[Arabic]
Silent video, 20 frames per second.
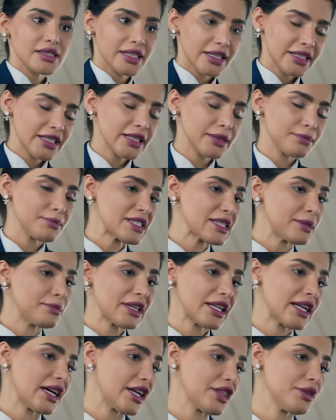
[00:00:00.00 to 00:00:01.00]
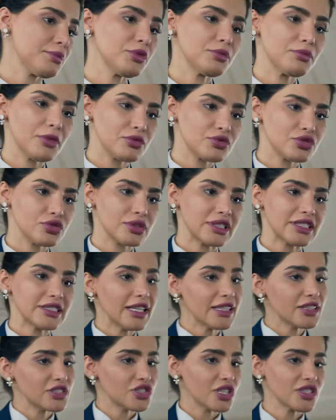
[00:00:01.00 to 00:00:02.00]
صحيح بس المرة هذه مو موجود،
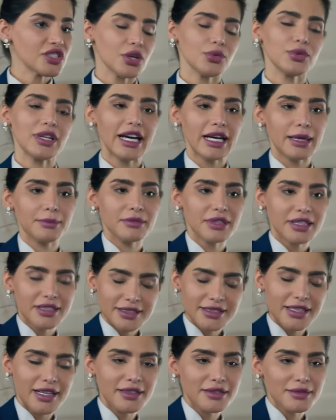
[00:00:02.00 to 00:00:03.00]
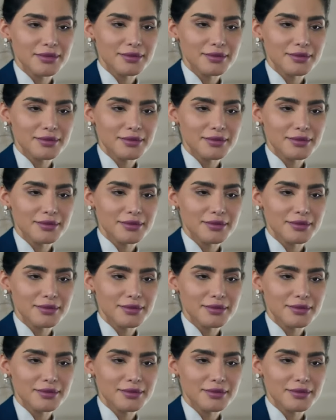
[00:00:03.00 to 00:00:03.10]
يا دجاج أو لحم، اختار